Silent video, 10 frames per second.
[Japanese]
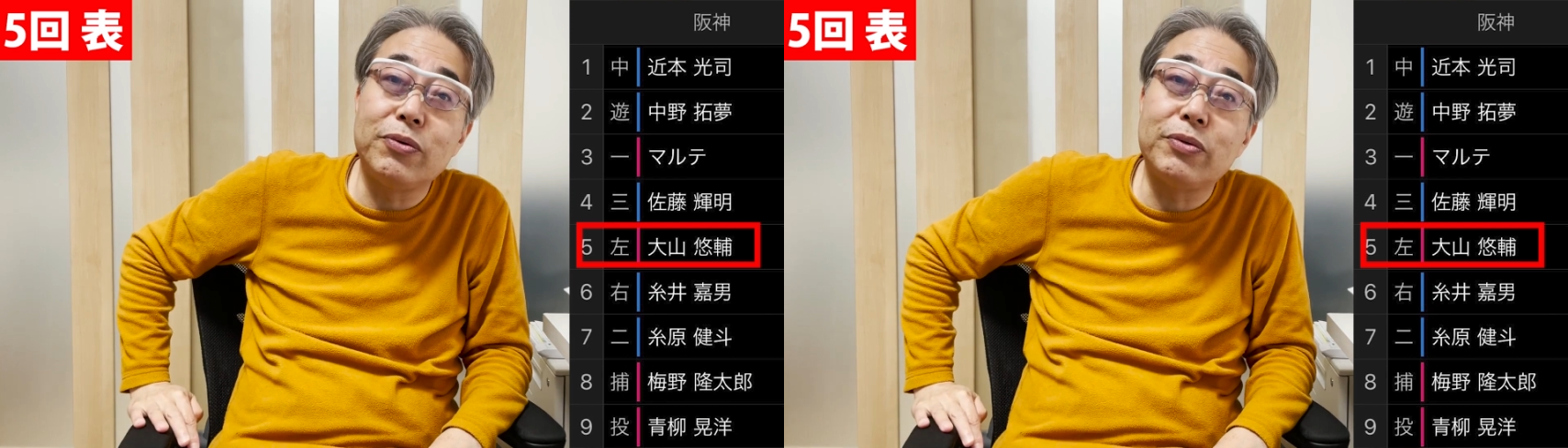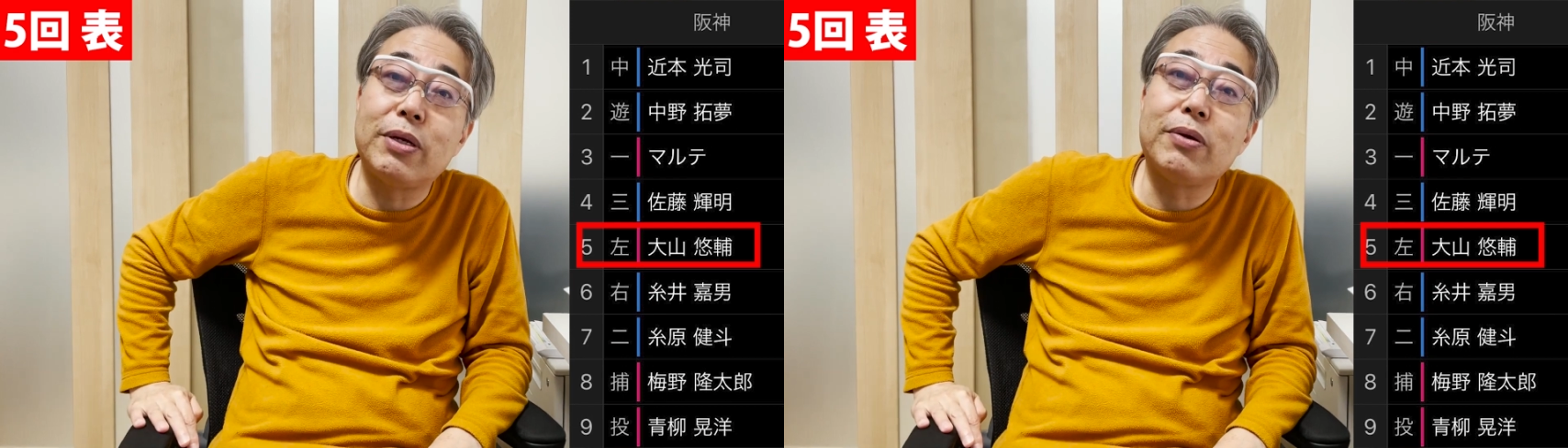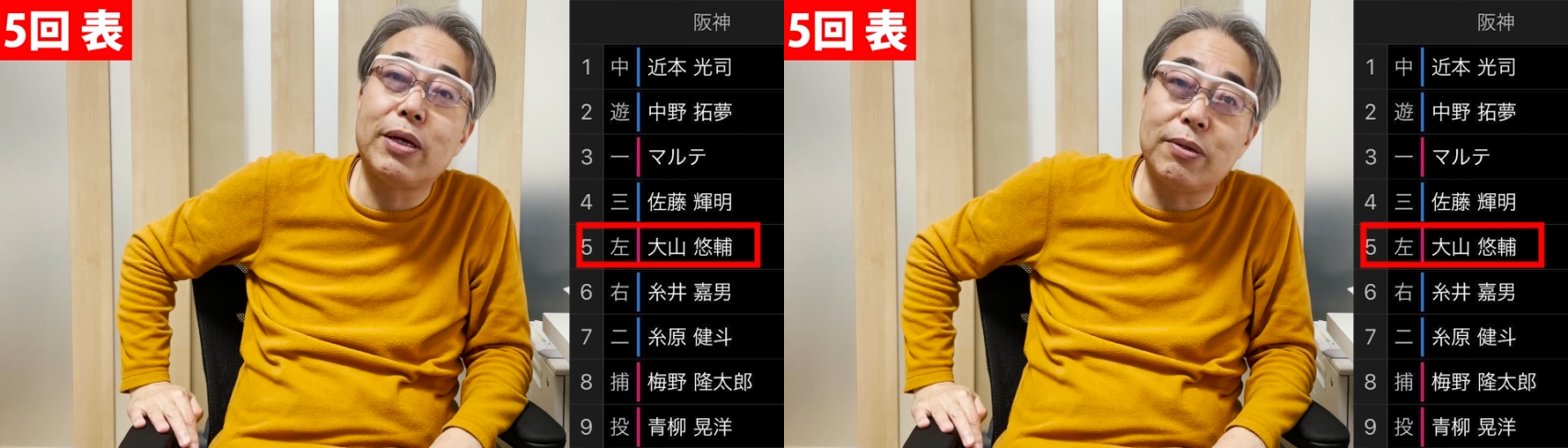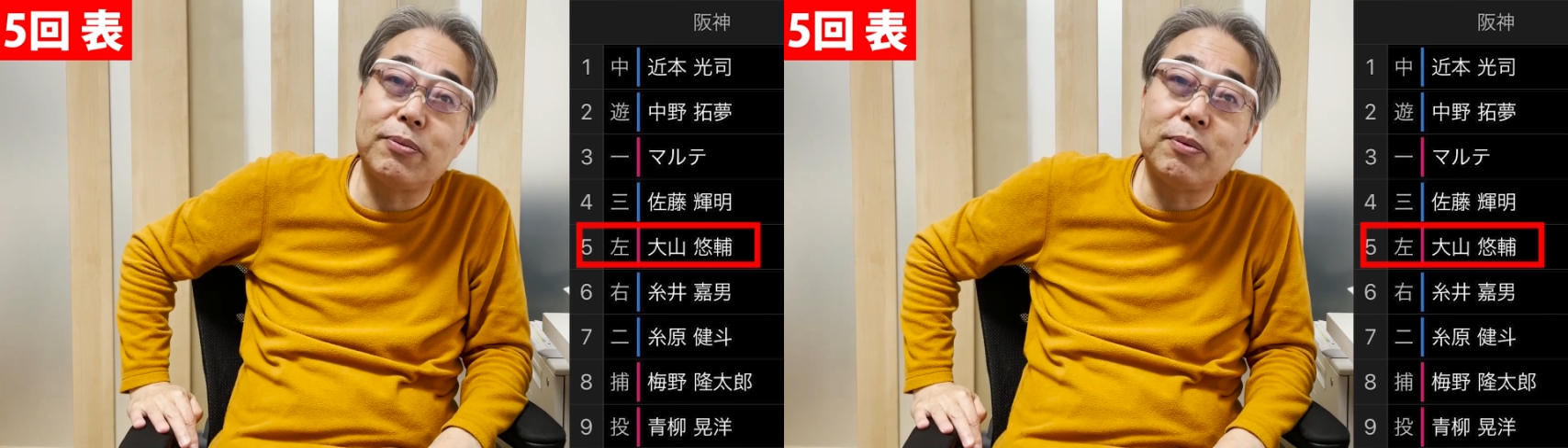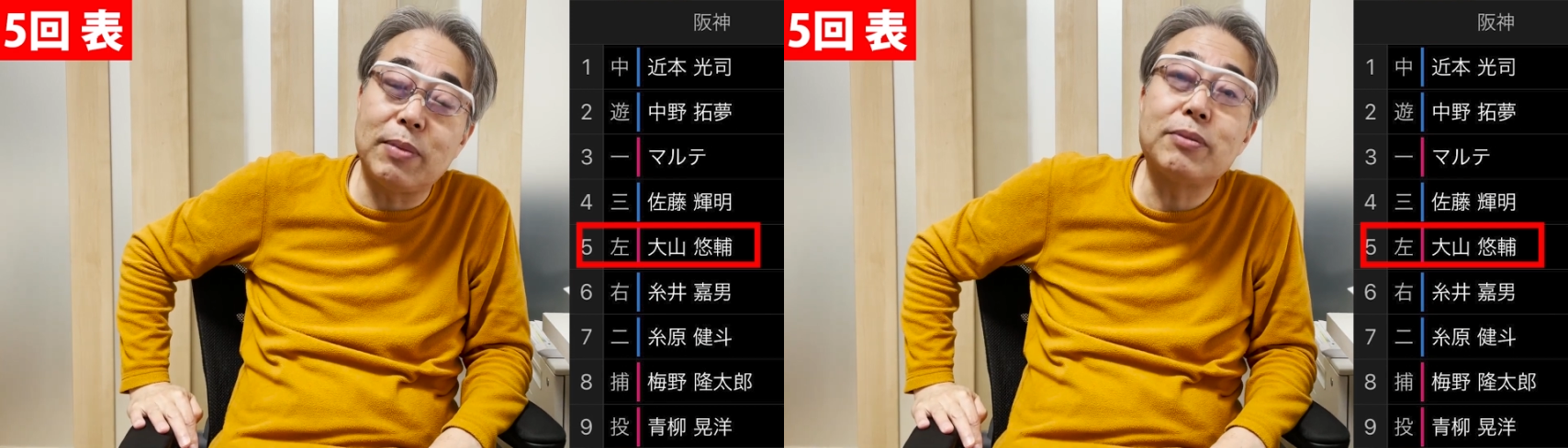言うてるけど
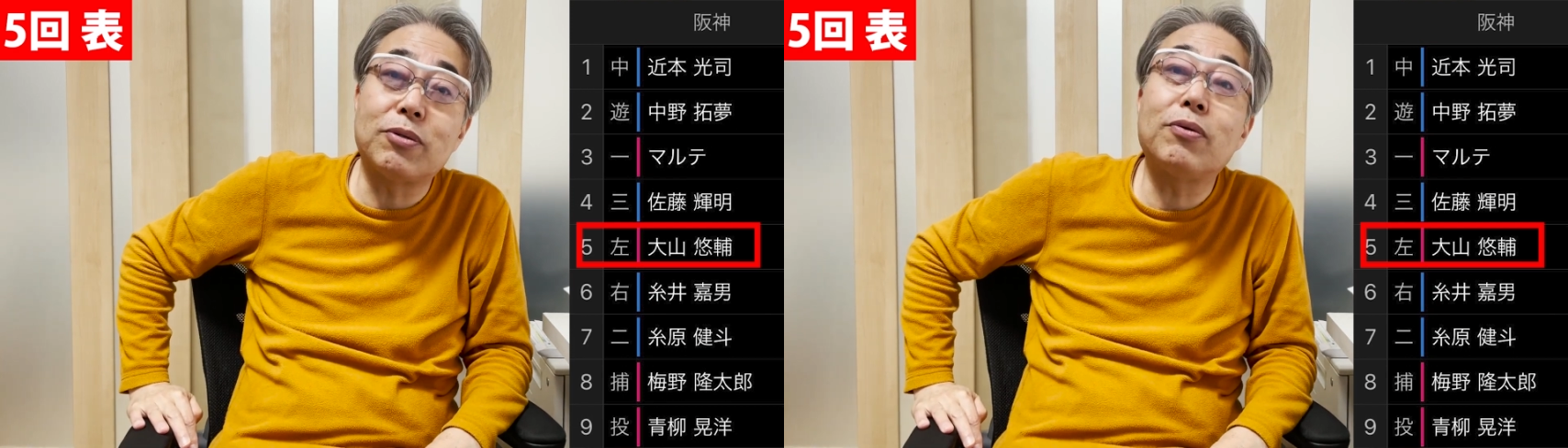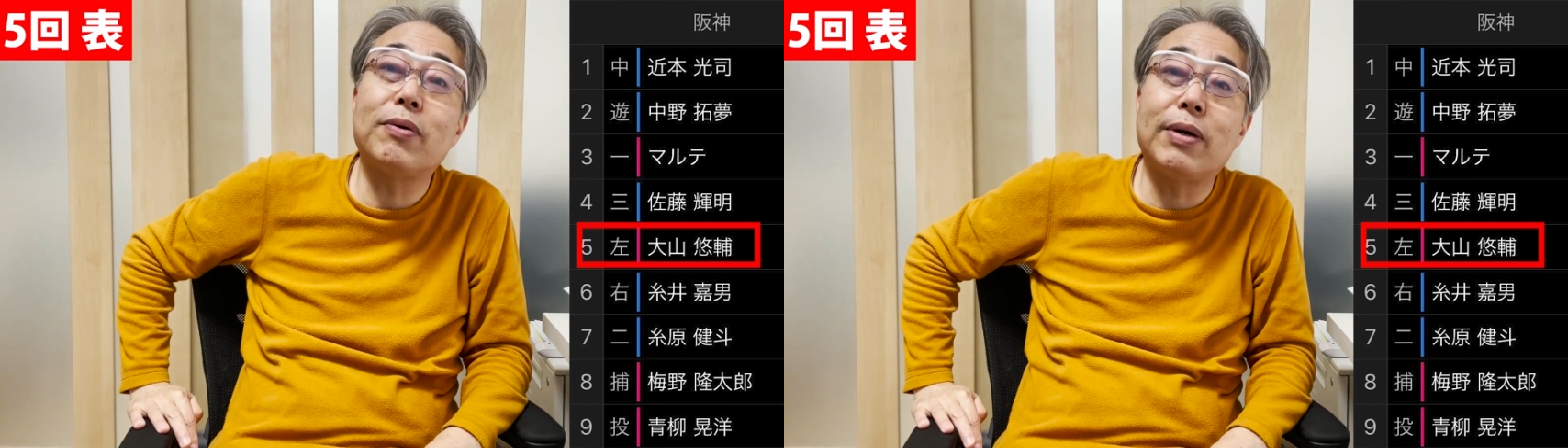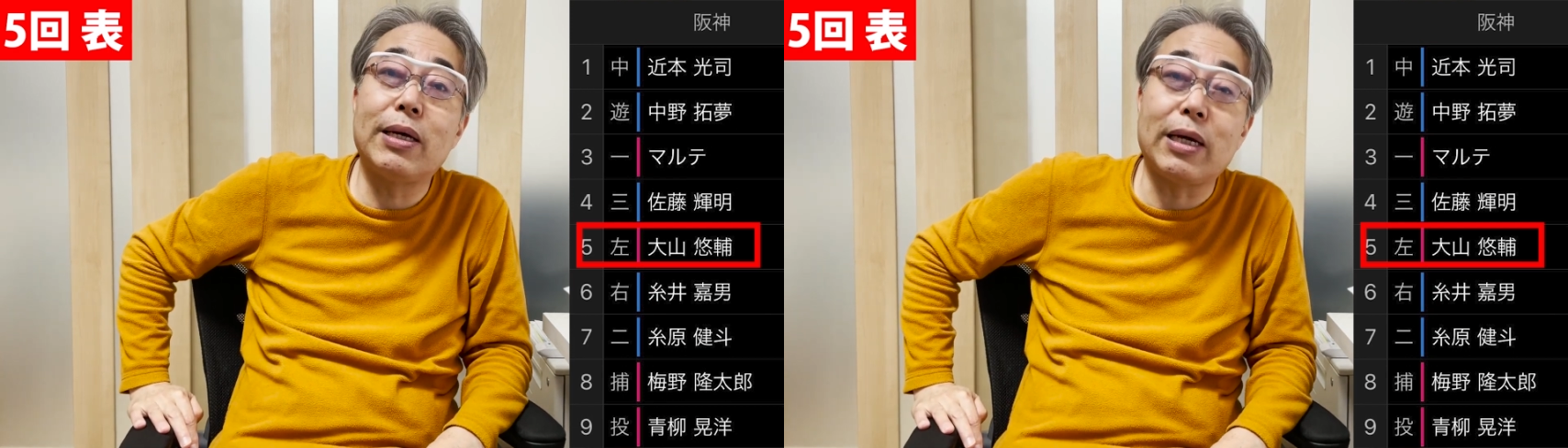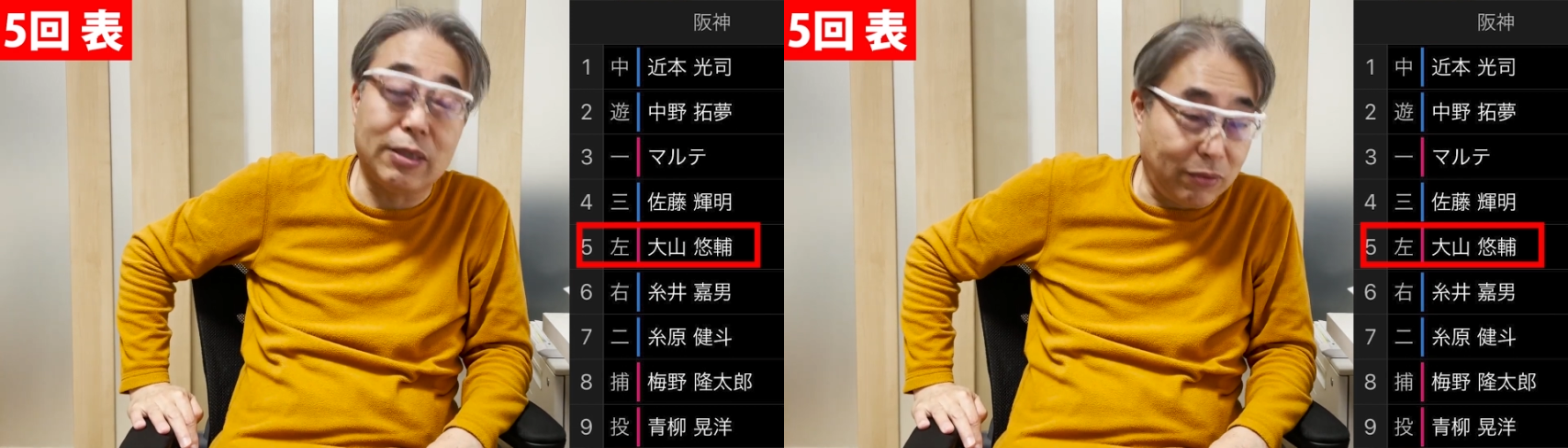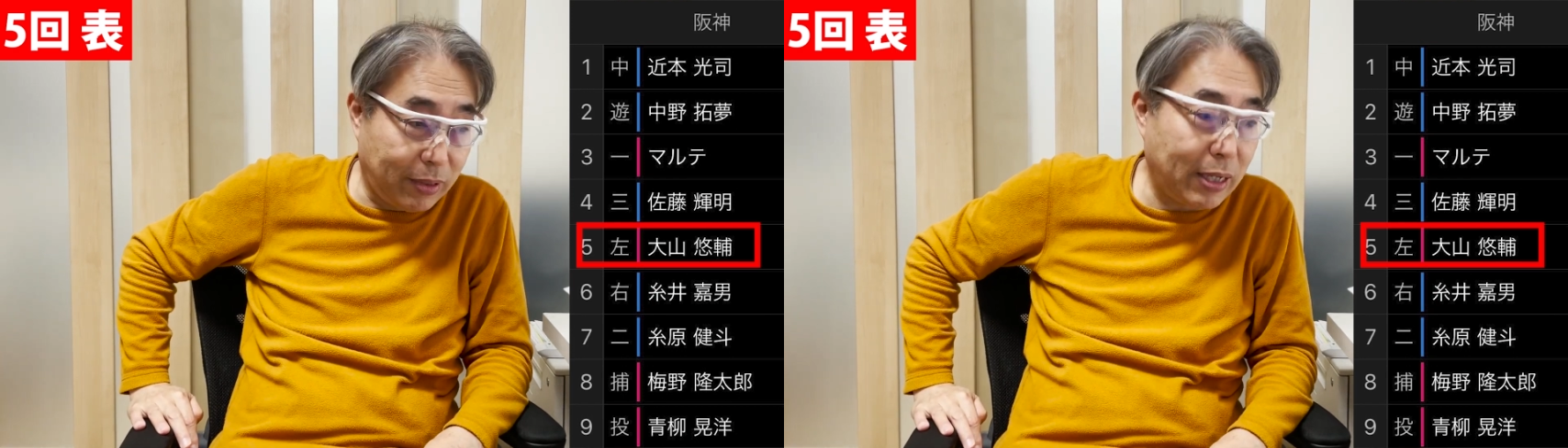も、まあ、そこはやりよっ